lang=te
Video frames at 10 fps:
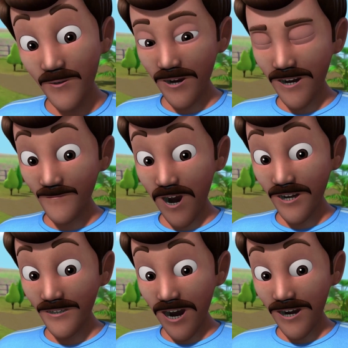ఓ
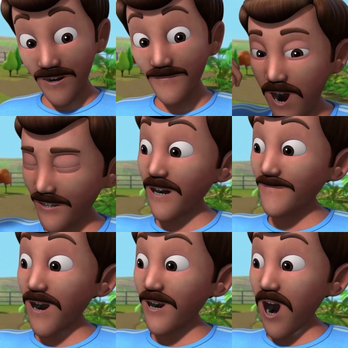ఇదే విషయమా
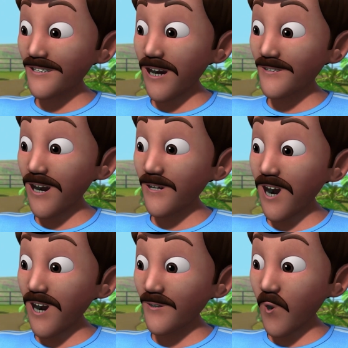కానీ నువ్వు
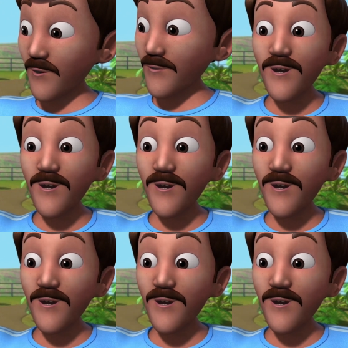దీన్ని మాకు